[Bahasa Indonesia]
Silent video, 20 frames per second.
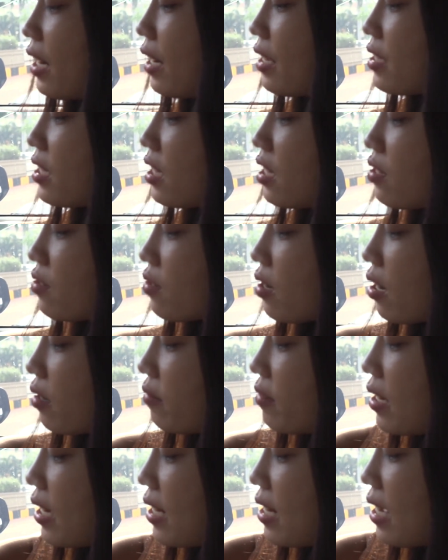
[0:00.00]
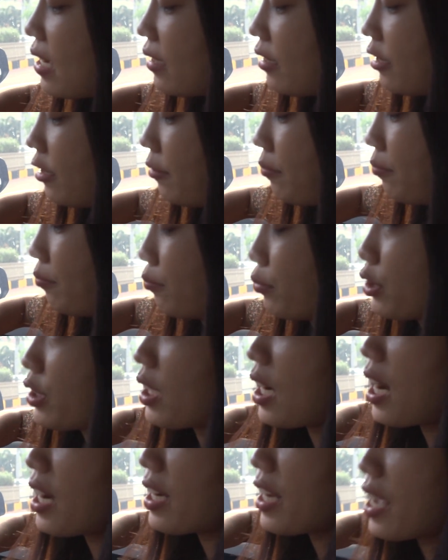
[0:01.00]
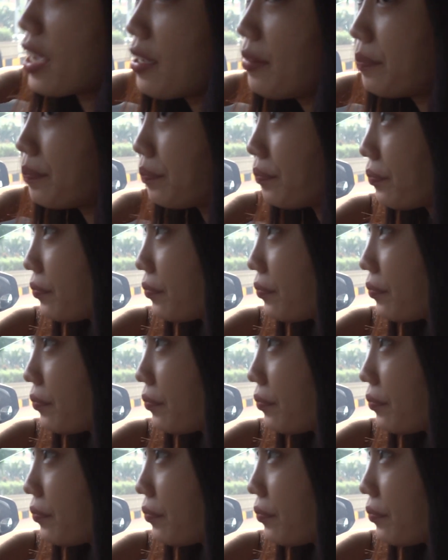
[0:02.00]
di sini juga udah ada putarannya